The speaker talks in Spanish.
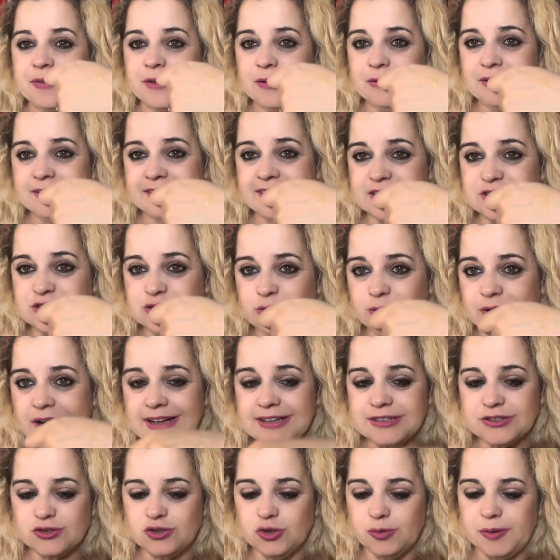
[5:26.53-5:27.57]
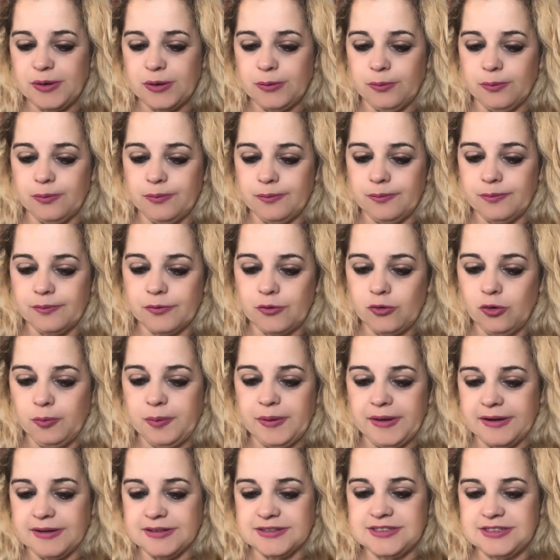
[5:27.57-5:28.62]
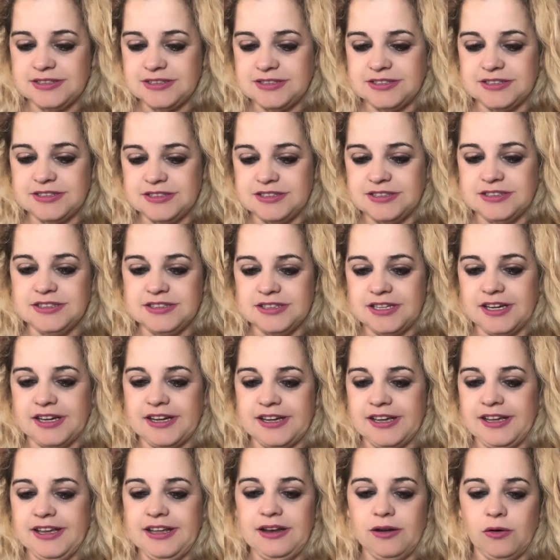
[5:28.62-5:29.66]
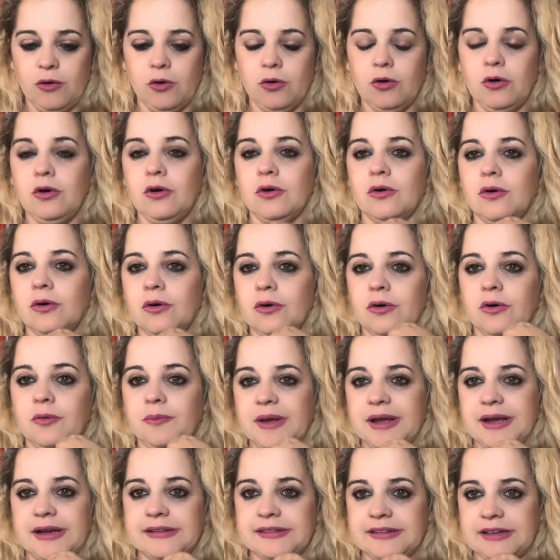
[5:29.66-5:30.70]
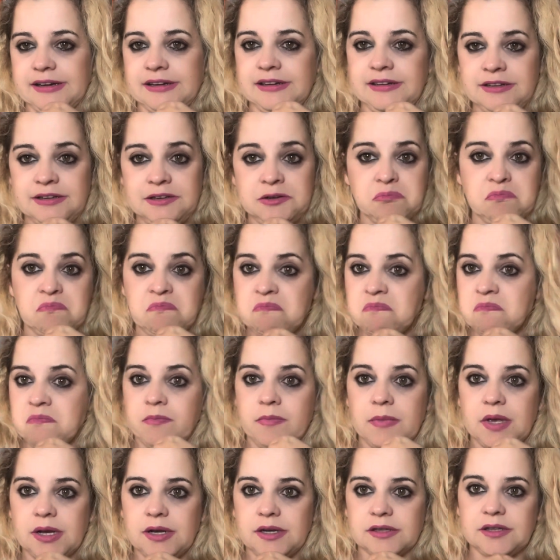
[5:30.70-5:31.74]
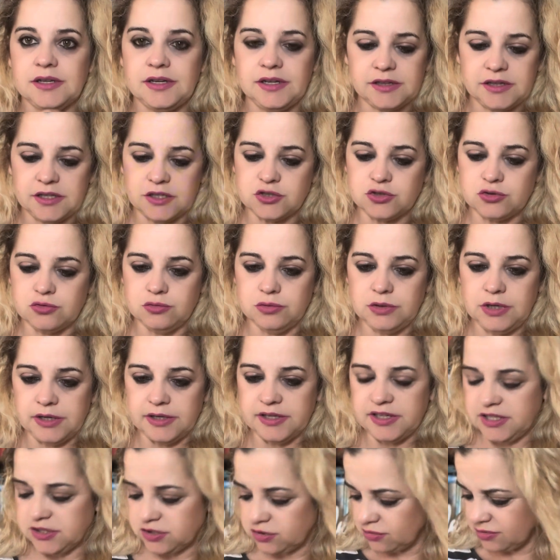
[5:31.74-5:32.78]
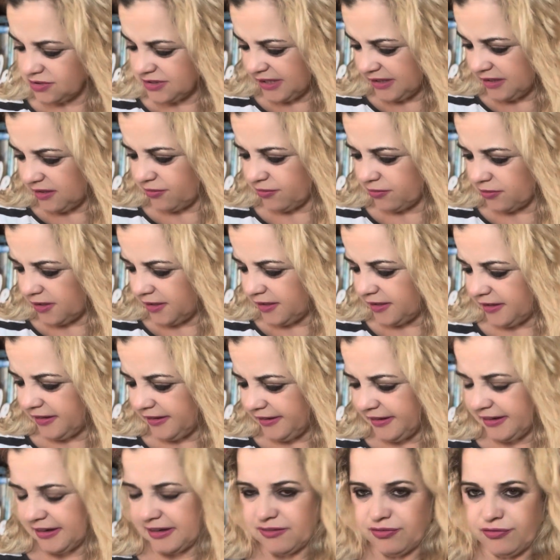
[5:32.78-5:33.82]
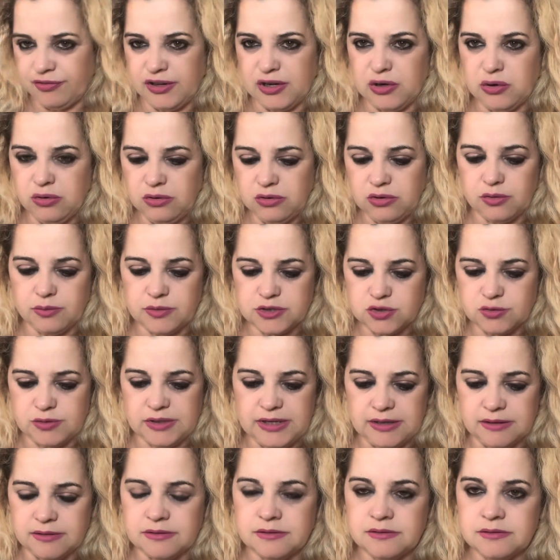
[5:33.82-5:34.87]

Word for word: Tiene una textura súper, súper, sí, sí, sí, de gel. Oh, oh, oh, me encanta. Me encanta la textura. ¿Y esto está en el lineal fijo? No me suena.